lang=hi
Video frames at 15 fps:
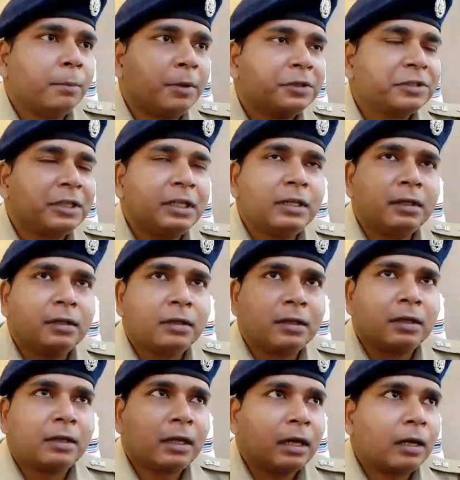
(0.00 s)
बिजली
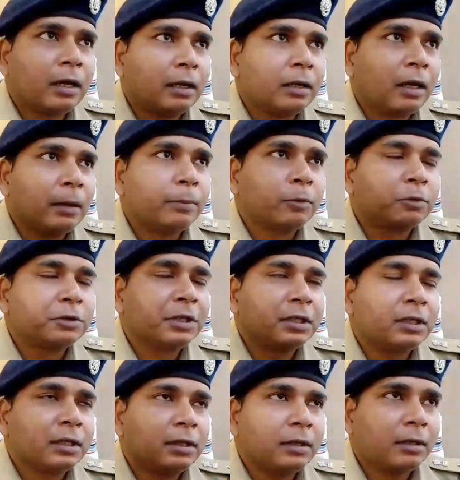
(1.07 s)
ना आपूर्ति
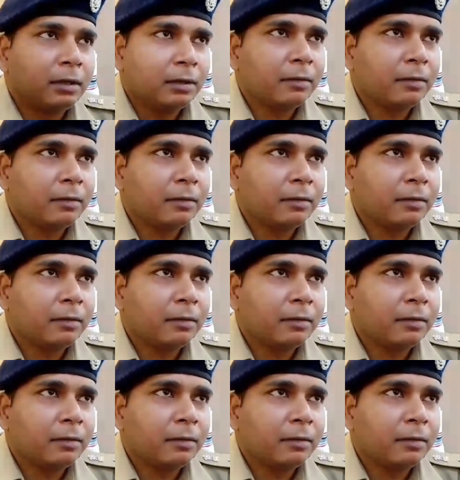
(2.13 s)
के